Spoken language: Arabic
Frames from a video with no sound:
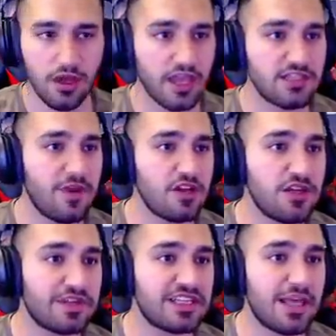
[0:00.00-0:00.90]
هيك جبنا لك
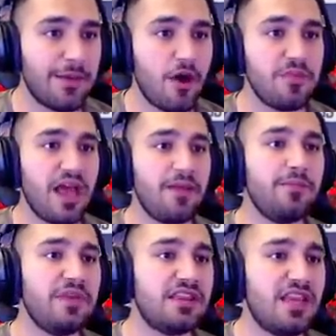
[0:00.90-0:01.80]
الباتشات صار معهم
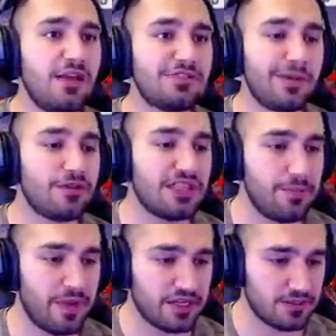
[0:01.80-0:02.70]
239
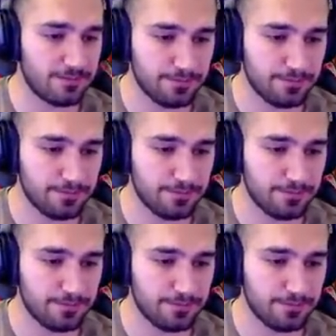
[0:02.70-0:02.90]
باتش